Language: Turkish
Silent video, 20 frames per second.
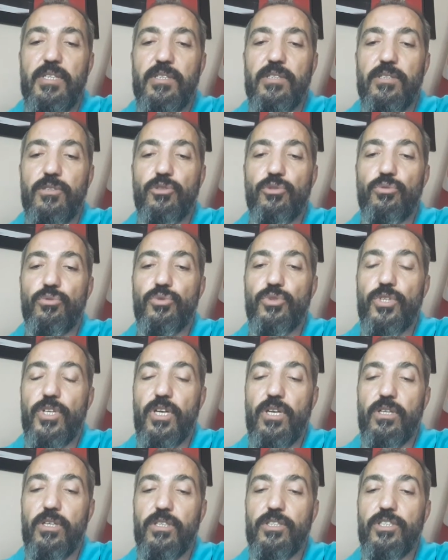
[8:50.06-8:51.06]
E, çünkü
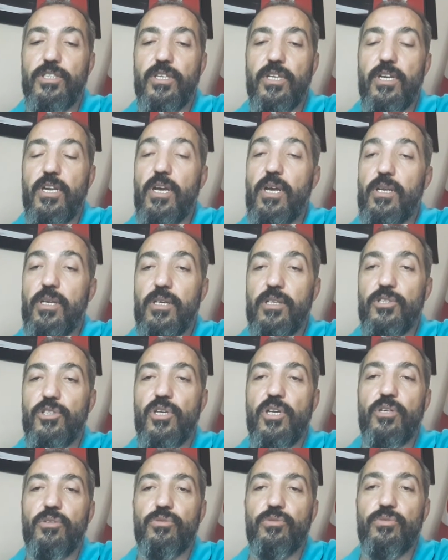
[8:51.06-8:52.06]
sağlıkçılar her
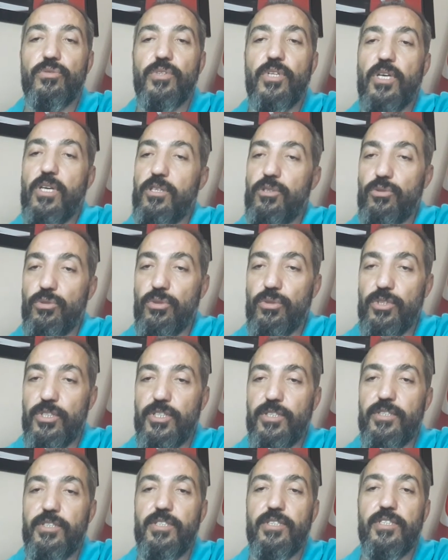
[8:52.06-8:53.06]
geçen gün daha
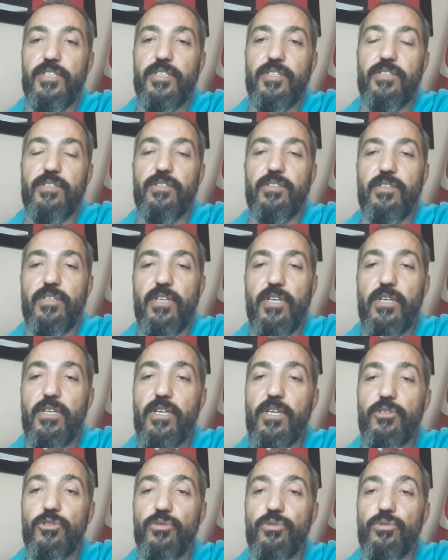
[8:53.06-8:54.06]
ciddi sıkıntılar
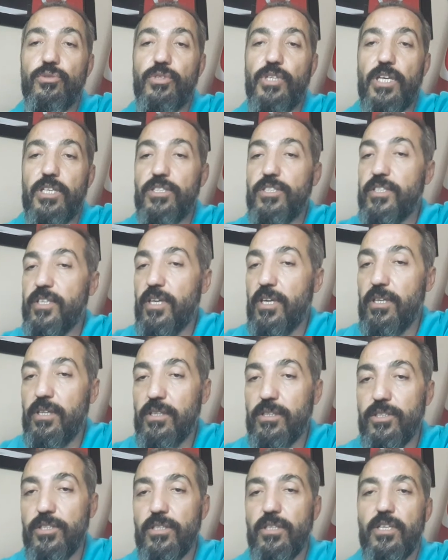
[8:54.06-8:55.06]
yaşıyor. Genç
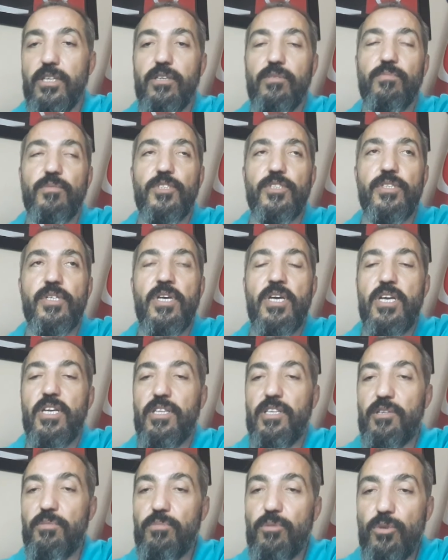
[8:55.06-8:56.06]
sağlıkçılarımız
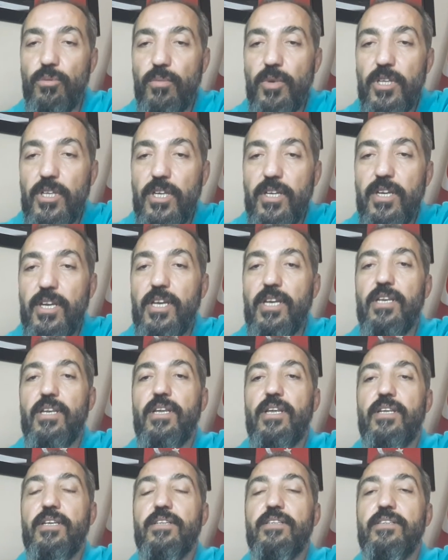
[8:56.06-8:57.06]
diplomaları
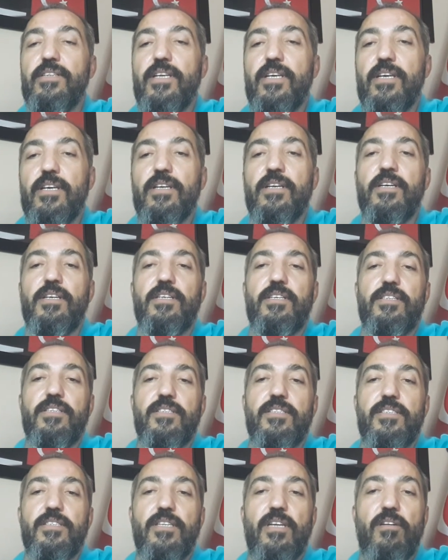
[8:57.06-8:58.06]
ellerinde
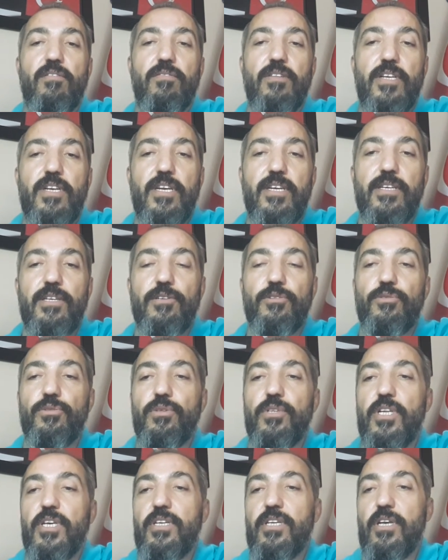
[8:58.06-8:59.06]
sınavlara
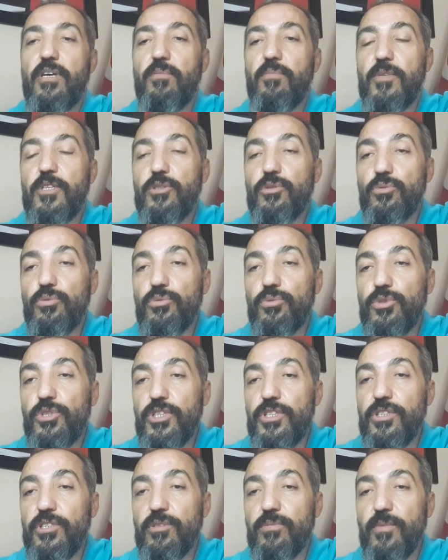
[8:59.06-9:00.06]
giriyorlar ama
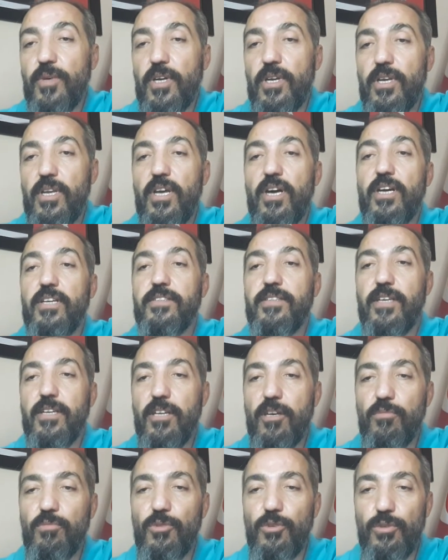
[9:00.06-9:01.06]
sonuç itibariyle
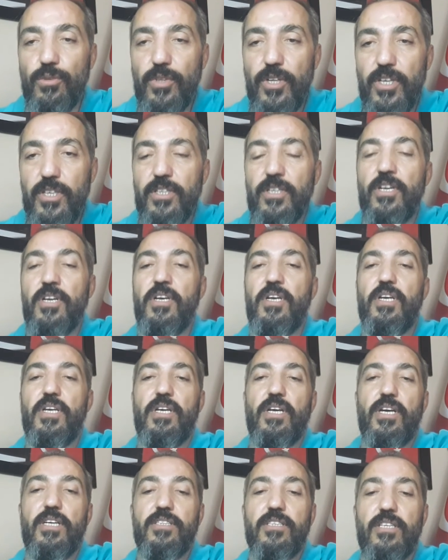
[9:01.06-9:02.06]
atanamıyorlar.
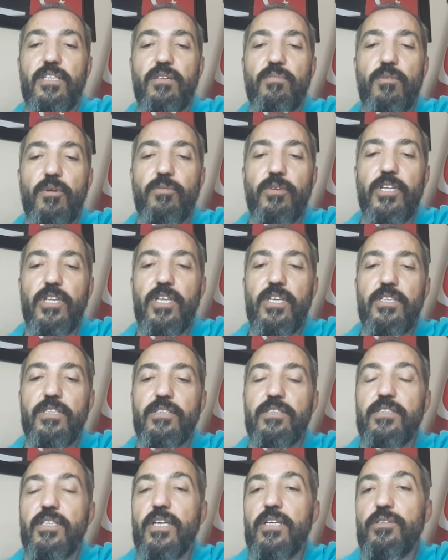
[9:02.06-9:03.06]

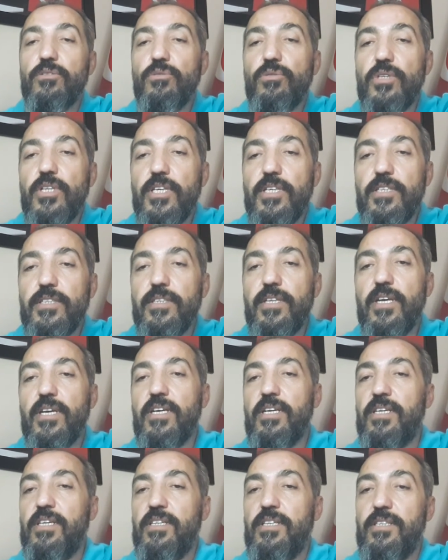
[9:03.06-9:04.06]
Atanamamalarından dolayı
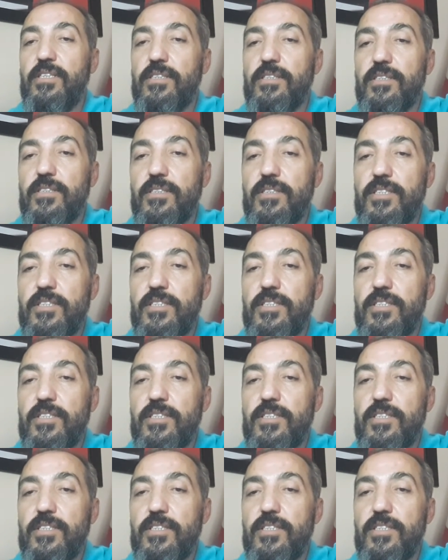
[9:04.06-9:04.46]
da e,